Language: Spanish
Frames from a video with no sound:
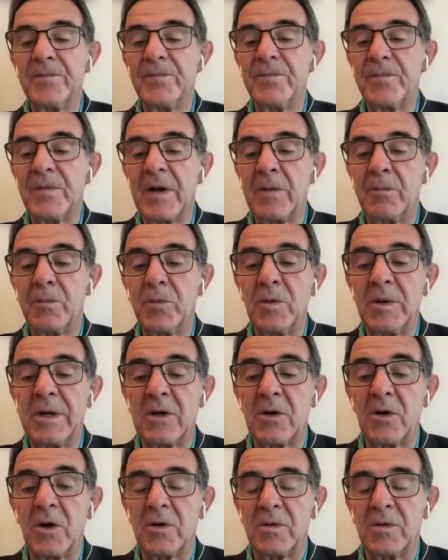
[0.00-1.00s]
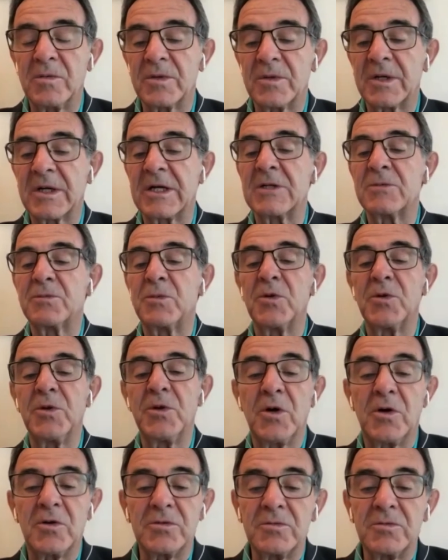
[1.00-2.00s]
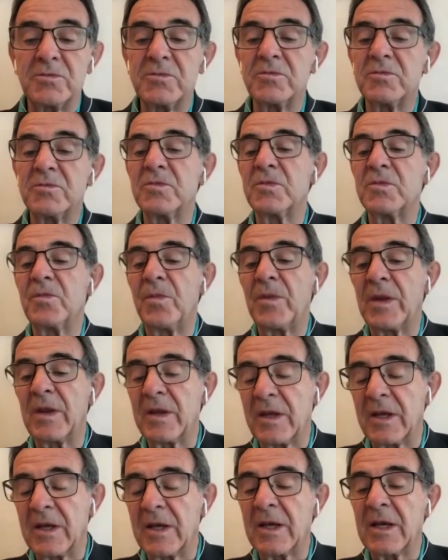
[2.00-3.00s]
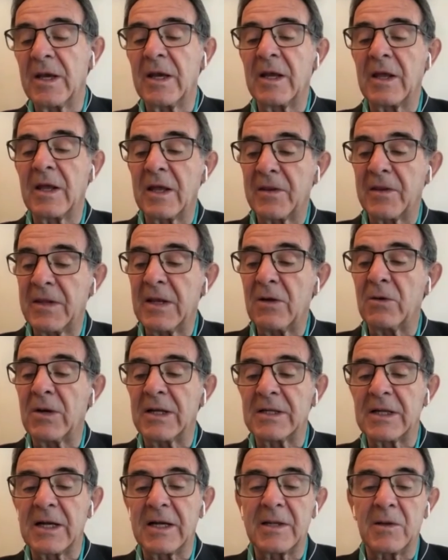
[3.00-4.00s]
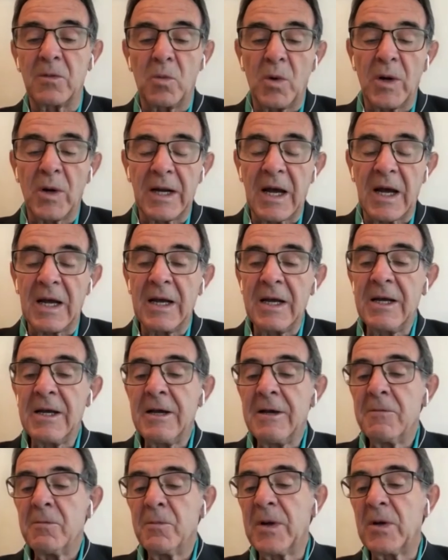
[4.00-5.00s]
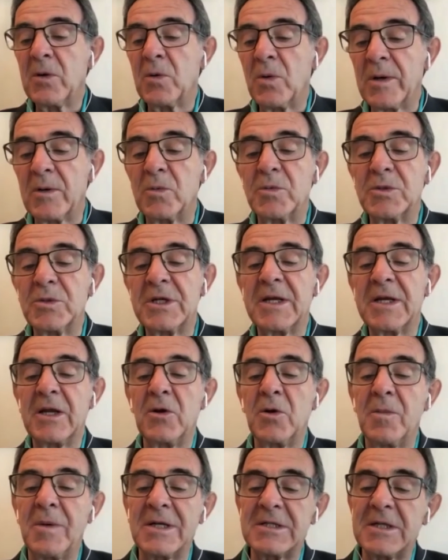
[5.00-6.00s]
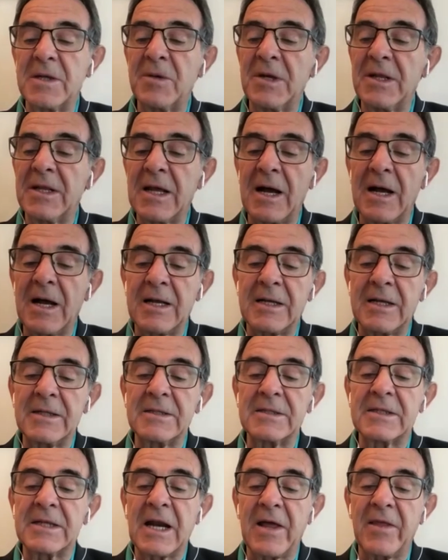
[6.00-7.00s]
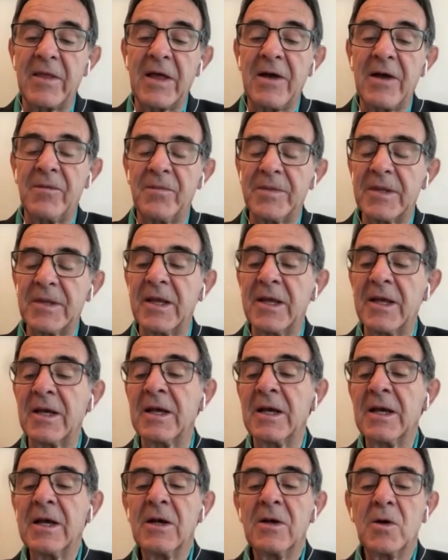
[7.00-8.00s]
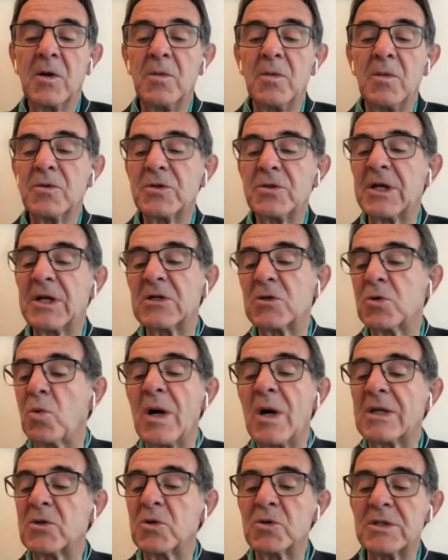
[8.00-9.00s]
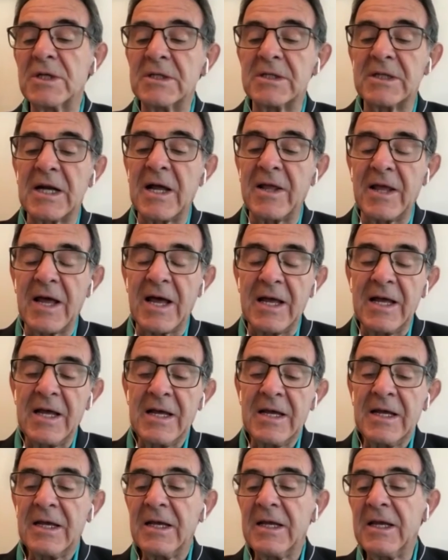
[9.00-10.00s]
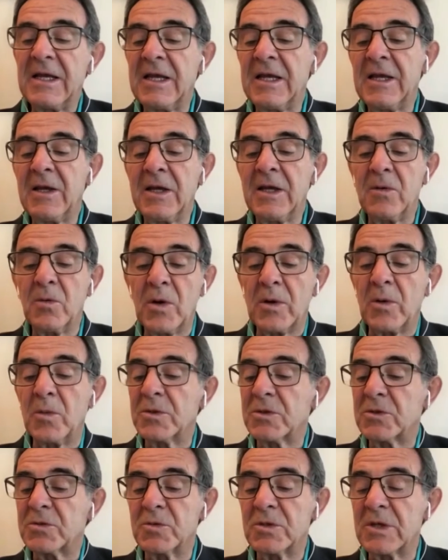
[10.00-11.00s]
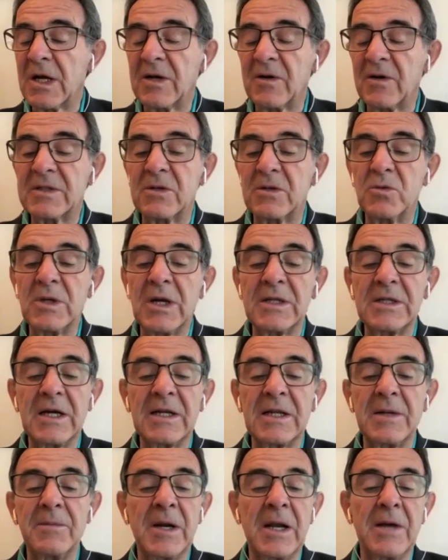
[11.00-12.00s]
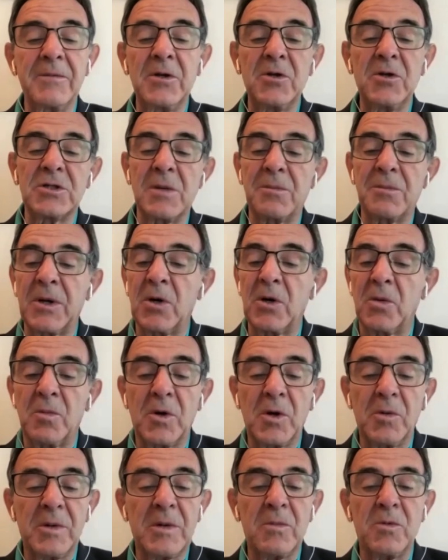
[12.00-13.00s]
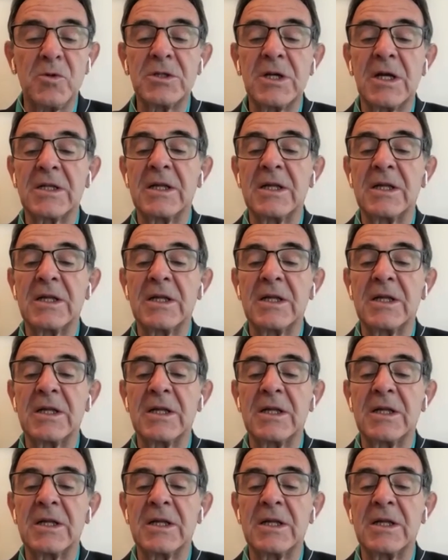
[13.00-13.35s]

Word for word: el público respondió, eh, hacía una tarde buena, pero bueno, pues se llenó más de media entrada, como tres cuartos de entrada, y bueno, pues una, una tarde maravillosa. Pero volvemos